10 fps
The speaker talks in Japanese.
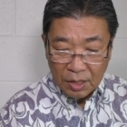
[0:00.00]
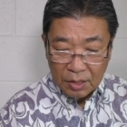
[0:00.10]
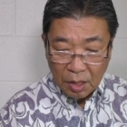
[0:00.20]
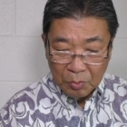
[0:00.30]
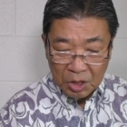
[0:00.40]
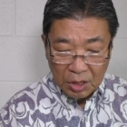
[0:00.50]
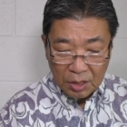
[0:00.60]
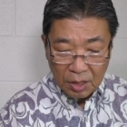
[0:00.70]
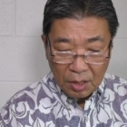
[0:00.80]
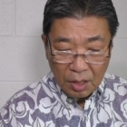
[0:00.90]
ないために
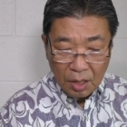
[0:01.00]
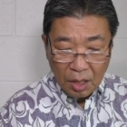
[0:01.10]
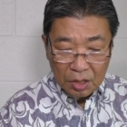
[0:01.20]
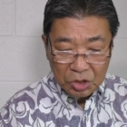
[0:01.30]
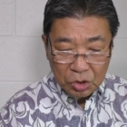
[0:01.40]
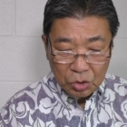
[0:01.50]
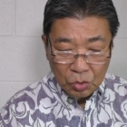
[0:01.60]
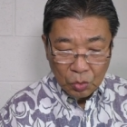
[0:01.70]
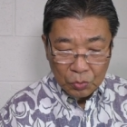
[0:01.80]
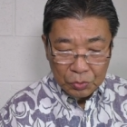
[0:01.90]
足
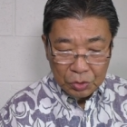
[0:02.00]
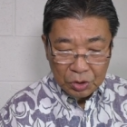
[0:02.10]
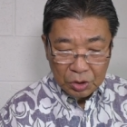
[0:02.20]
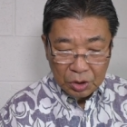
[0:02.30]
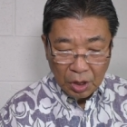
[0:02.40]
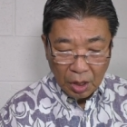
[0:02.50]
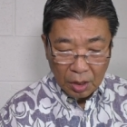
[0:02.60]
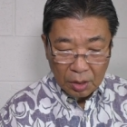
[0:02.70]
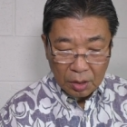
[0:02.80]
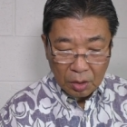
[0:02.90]
を打って
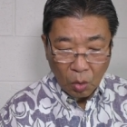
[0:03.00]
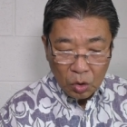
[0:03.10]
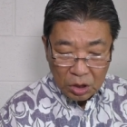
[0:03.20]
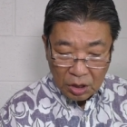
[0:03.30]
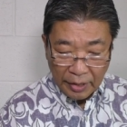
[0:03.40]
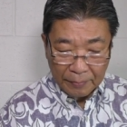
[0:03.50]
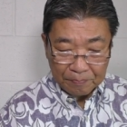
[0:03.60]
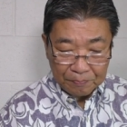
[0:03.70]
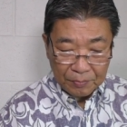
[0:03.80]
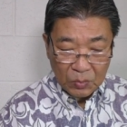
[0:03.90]
折って
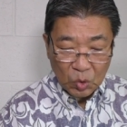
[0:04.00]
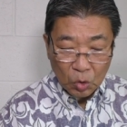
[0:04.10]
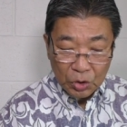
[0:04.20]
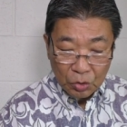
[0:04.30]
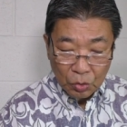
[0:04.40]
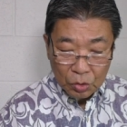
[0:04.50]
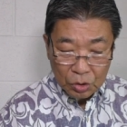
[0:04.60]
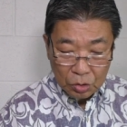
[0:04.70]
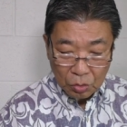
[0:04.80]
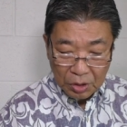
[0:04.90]
取り下ろ
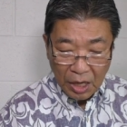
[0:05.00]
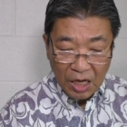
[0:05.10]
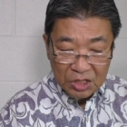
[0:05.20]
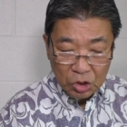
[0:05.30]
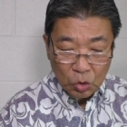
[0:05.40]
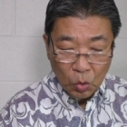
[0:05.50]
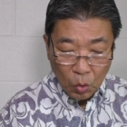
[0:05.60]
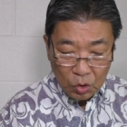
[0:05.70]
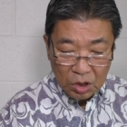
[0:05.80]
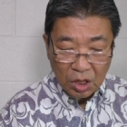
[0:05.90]
すように足を
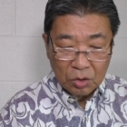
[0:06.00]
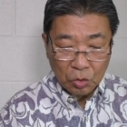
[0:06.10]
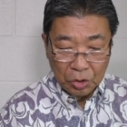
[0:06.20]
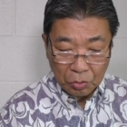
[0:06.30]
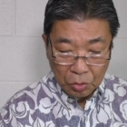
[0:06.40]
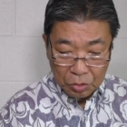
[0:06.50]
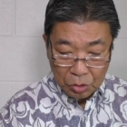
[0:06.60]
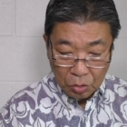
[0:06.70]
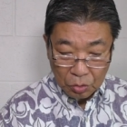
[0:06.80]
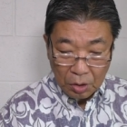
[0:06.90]
折って取り下ろ
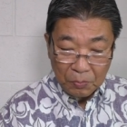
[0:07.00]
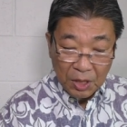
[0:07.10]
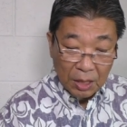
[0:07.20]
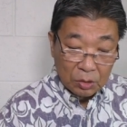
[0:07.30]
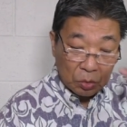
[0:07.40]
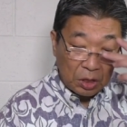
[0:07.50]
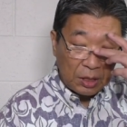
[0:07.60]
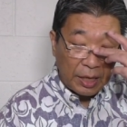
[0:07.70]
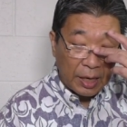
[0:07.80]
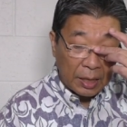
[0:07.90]
すようにピラトに
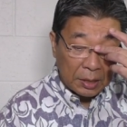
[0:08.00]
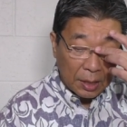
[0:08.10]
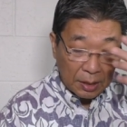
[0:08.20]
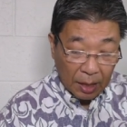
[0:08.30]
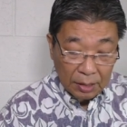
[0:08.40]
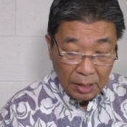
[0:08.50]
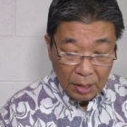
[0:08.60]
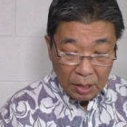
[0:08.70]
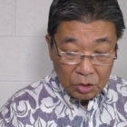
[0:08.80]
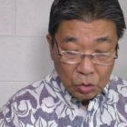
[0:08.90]
願い出た
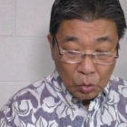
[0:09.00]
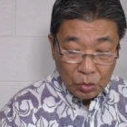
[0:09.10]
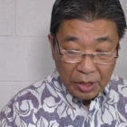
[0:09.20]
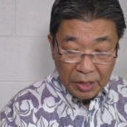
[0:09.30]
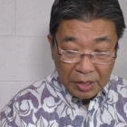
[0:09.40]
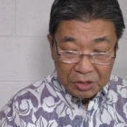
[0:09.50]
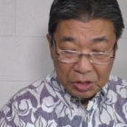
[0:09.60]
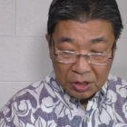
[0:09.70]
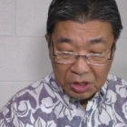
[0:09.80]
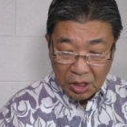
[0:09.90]
そこで兵
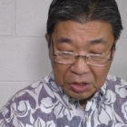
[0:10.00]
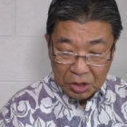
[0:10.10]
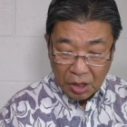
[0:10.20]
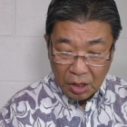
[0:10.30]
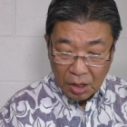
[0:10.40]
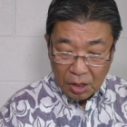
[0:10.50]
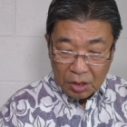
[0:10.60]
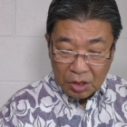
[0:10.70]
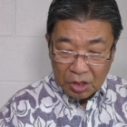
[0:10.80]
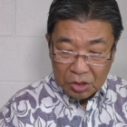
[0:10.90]
士たちが来て
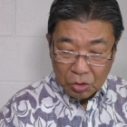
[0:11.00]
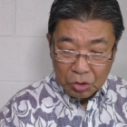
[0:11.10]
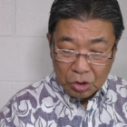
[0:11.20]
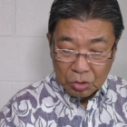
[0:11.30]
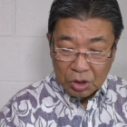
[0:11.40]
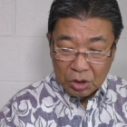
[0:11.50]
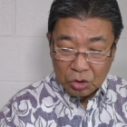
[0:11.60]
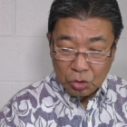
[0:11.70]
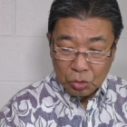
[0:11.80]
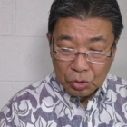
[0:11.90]
イエスと一緒に
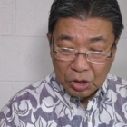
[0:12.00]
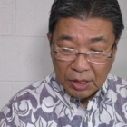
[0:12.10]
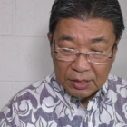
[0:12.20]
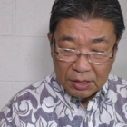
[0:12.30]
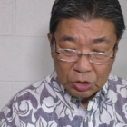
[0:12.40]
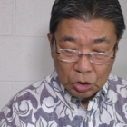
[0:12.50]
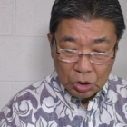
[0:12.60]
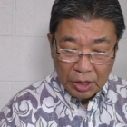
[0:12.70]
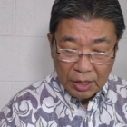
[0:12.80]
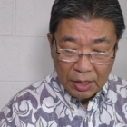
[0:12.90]
十字架につ
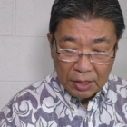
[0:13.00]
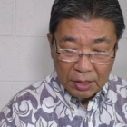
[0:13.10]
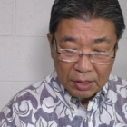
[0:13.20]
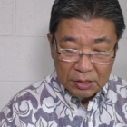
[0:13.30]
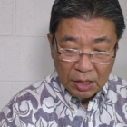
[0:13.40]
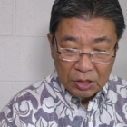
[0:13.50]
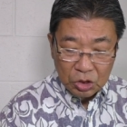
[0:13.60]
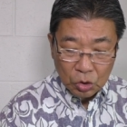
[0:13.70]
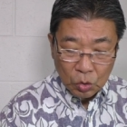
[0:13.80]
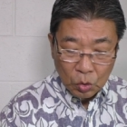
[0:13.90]
けられた最
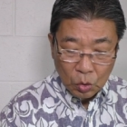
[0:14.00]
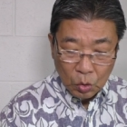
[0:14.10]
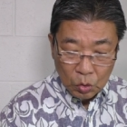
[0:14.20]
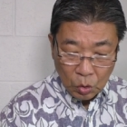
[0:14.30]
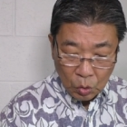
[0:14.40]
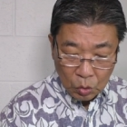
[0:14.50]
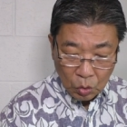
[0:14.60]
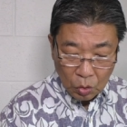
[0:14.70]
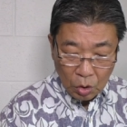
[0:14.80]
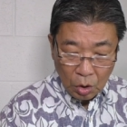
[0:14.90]
初の男と